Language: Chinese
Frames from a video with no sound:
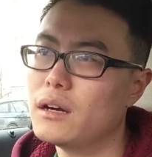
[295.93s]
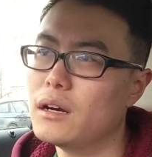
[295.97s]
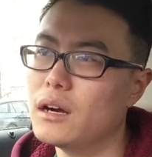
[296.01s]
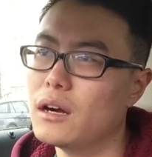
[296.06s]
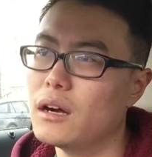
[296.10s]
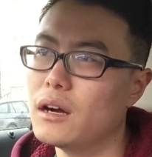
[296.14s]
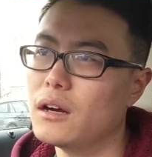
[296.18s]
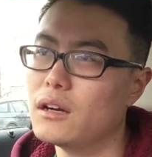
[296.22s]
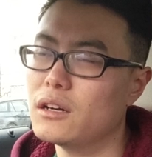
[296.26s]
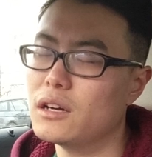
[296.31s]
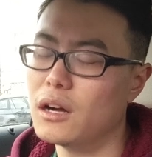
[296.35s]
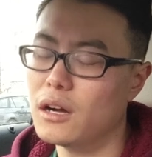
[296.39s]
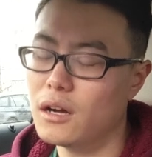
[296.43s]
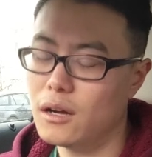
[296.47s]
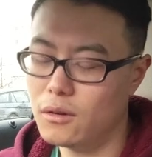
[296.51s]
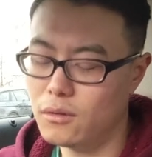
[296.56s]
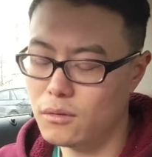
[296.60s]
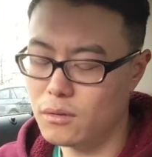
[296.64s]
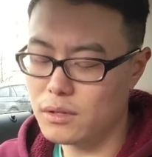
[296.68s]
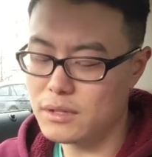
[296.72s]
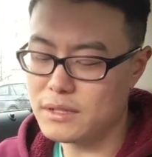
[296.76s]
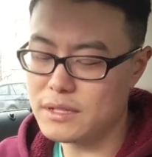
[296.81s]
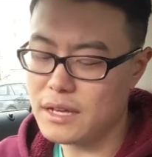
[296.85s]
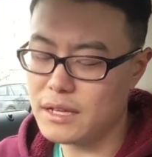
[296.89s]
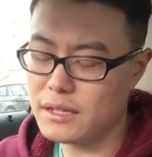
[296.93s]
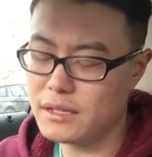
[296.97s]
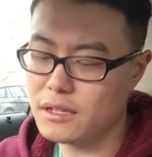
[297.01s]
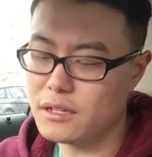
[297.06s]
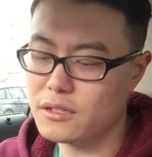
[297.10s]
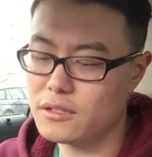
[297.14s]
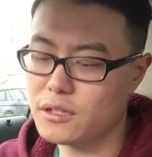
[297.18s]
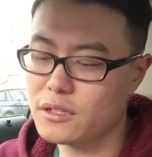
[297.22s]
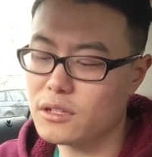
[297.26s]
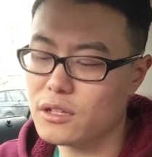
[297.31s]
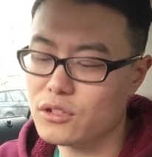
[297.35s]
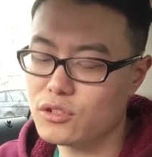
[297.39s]
然后，然后我在那
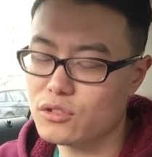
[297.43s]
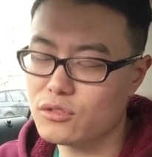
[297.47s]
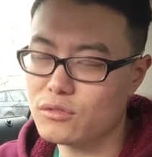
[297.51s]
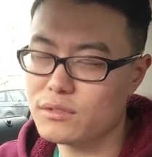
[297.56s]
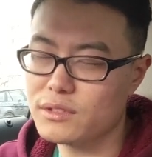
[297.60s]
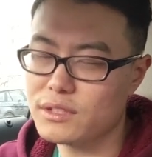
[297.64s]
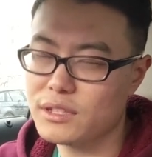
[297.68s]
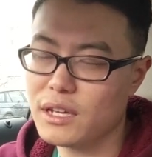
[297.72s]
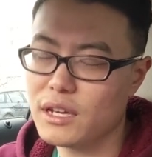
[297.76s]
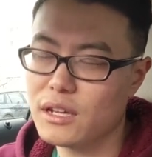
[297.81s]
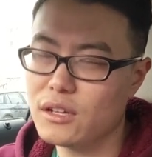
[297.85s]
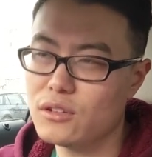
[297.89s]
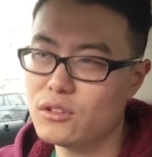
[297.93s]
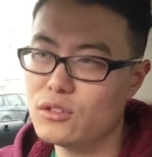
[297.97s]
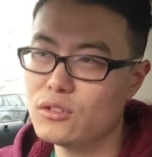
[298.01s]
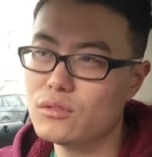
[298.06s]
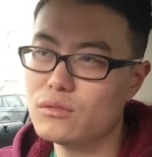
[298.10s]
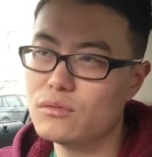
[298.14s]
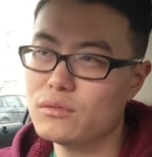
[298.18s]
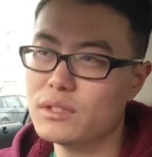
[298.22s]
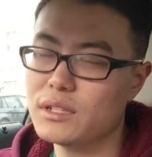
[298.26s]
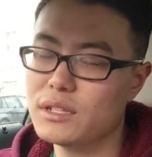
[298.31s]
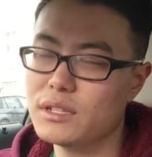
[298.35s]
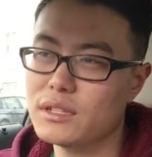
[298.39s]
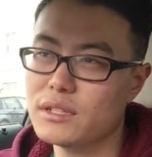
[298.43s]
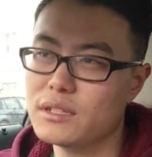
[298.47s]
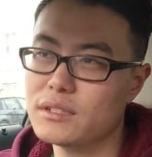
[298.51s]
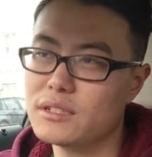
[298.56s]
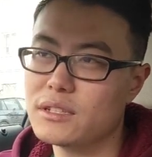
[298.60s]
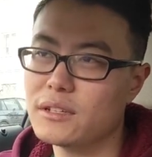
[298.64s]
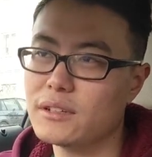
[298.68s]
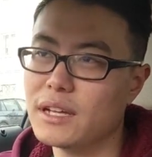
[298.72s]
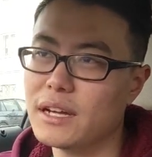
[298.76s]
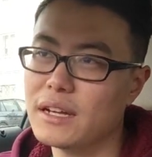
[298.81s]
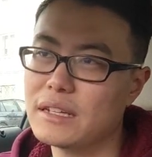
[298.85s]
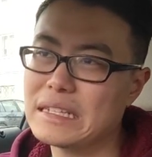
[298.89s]
个教堂中间录那个
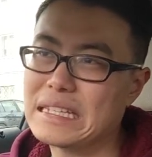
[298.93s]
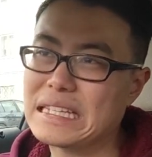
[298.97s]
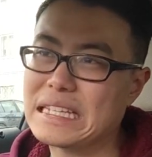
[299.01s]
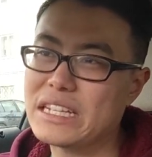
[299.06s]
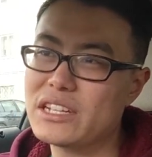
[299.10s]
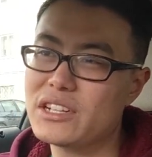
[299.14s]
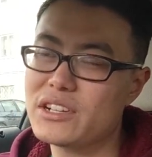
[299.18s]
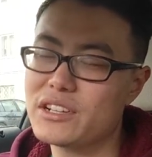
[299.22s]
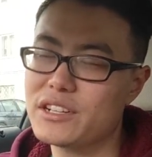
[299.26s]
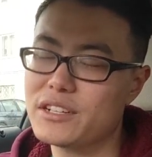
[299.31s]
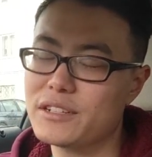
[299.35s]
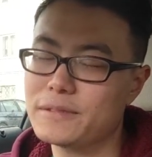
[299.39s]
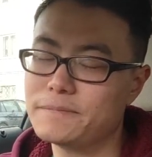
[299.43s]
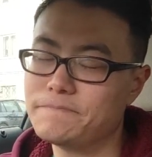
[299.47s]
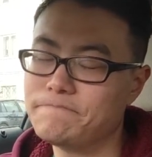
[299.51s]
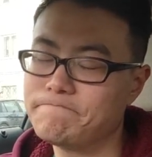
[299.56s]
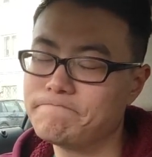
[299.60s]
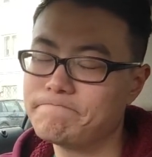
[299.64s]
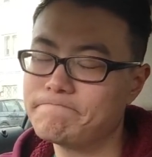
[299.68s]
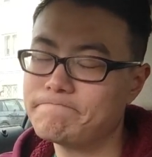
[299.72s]
教堂的仪式。